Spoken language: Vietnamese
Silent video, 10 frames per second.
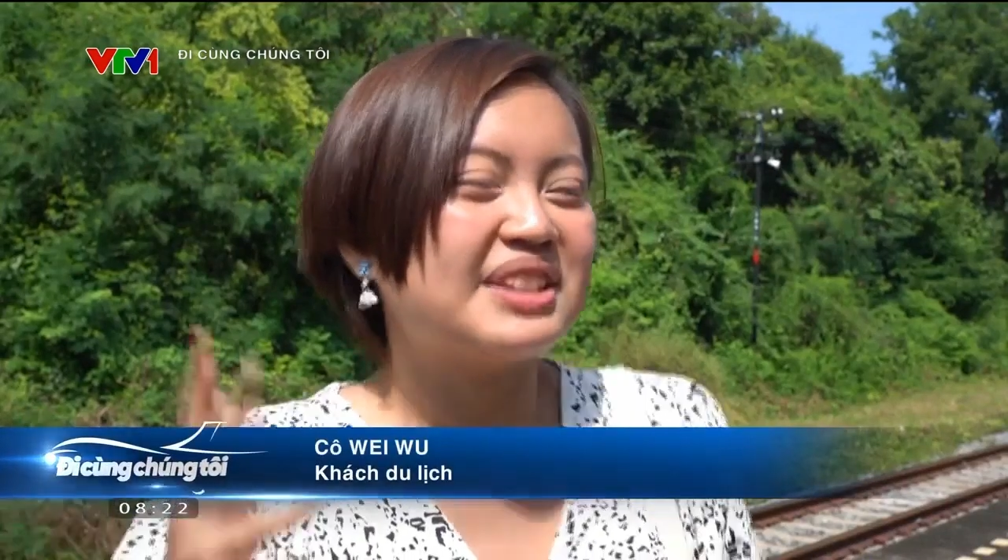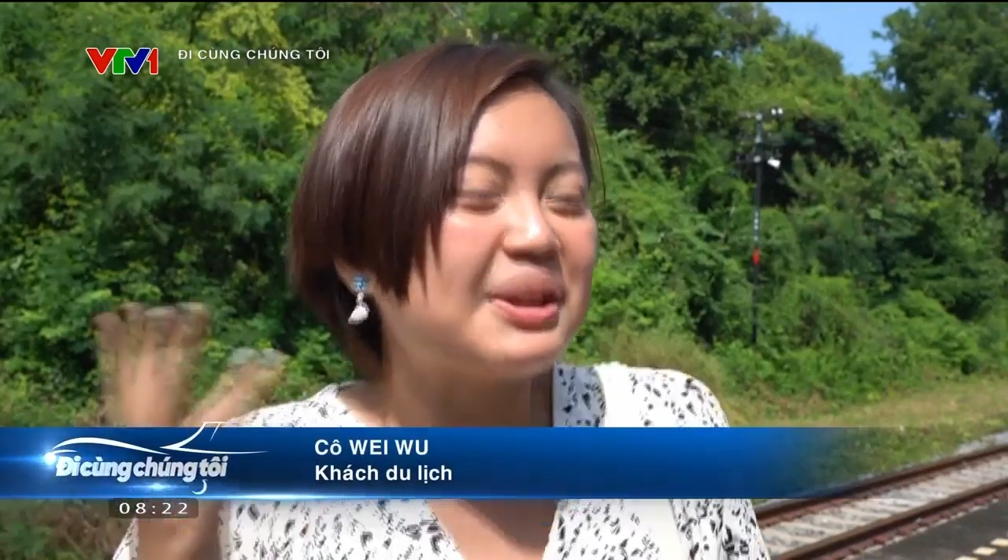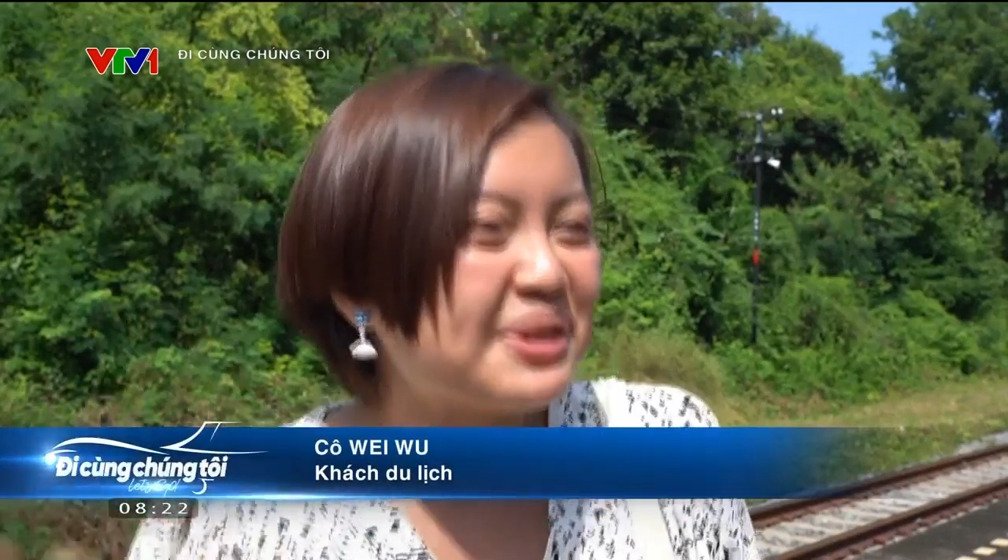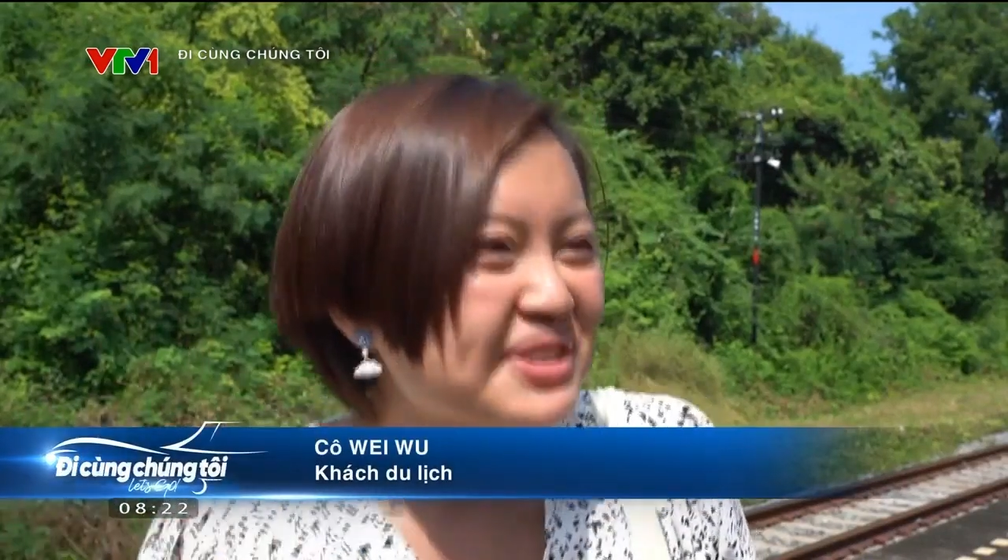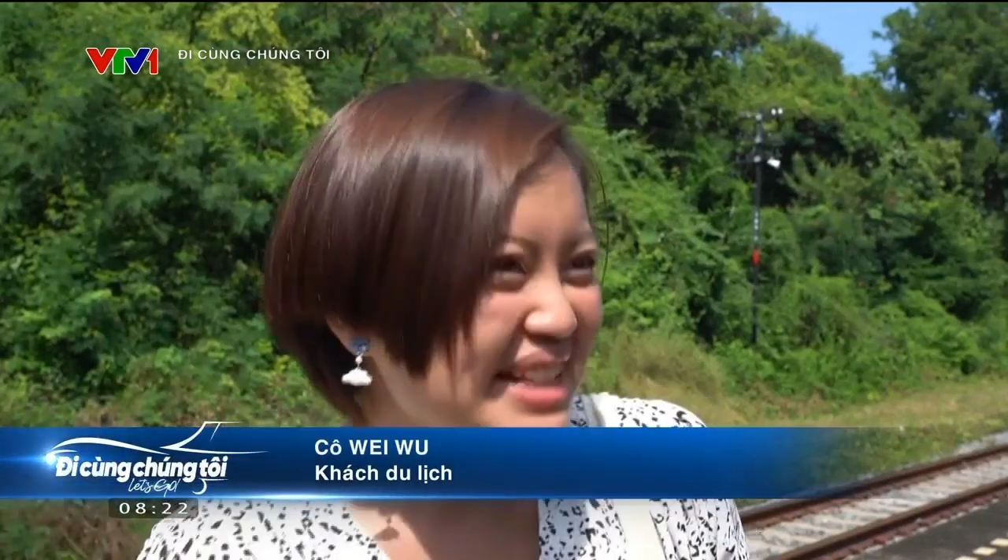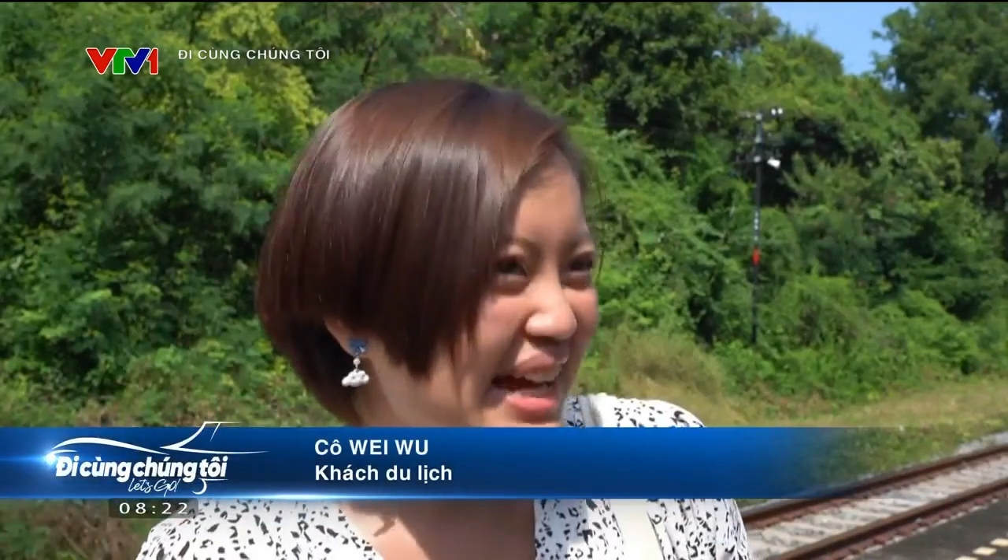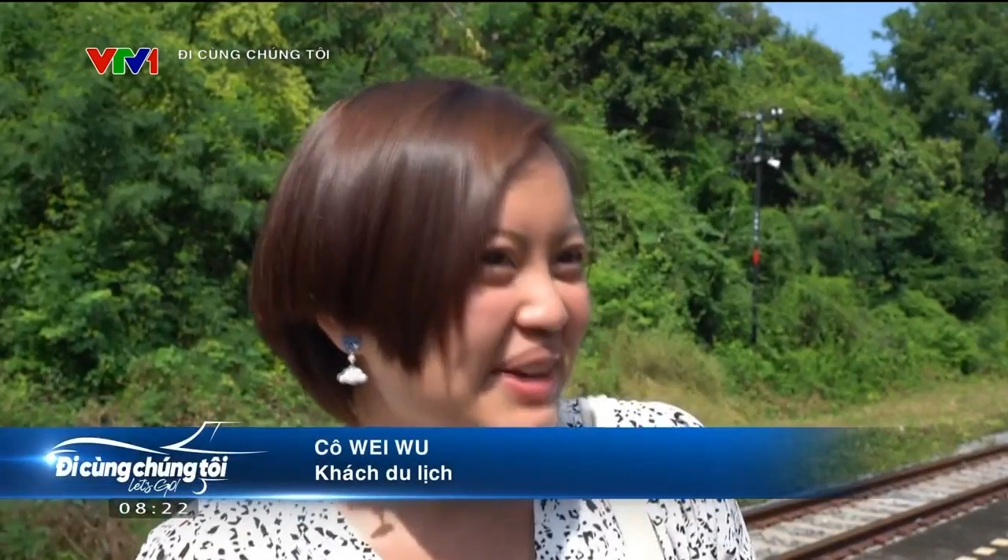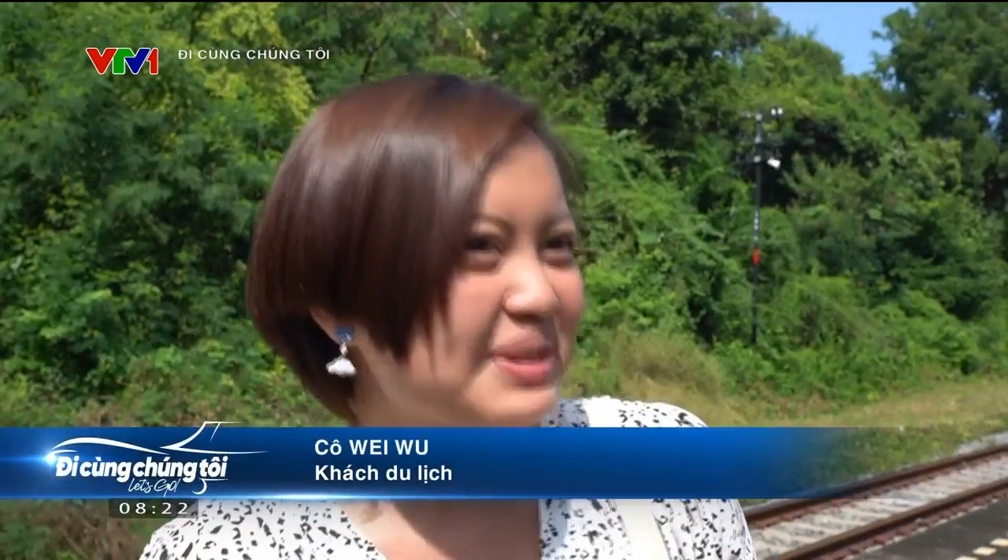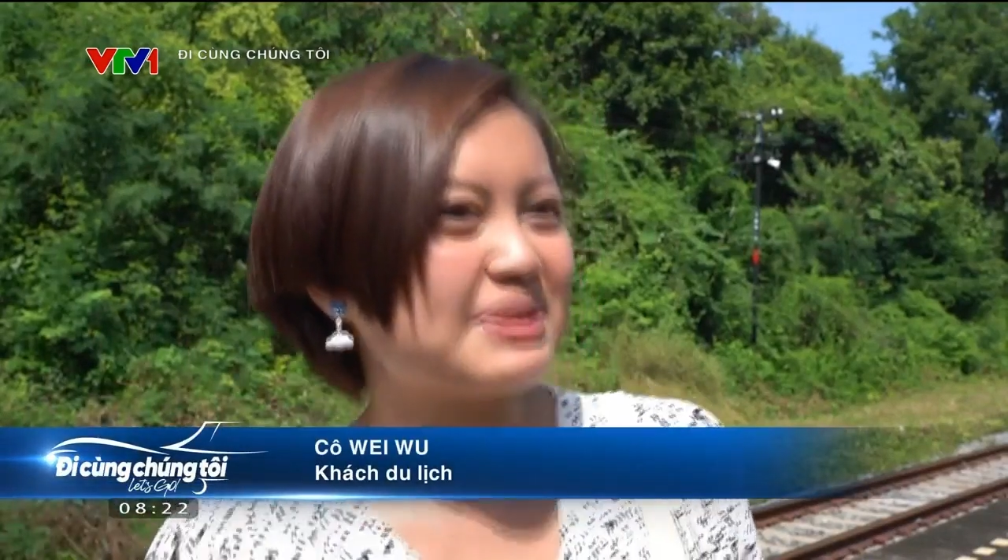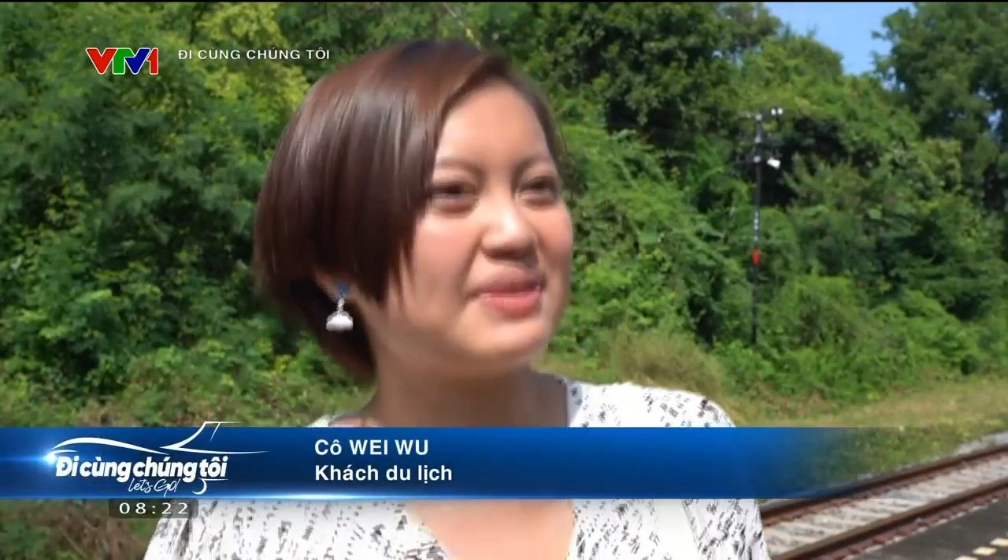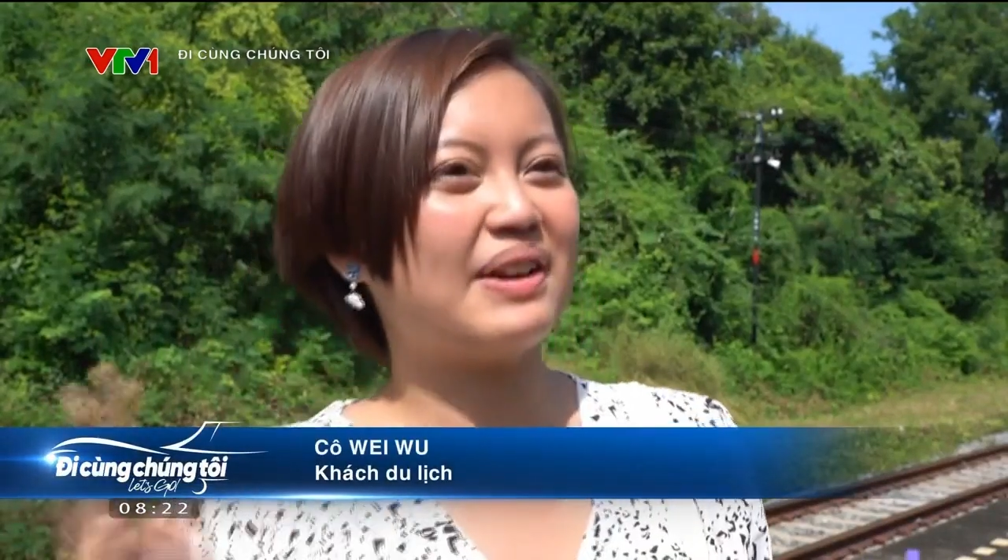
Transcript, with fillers: ấn tượng như vậy.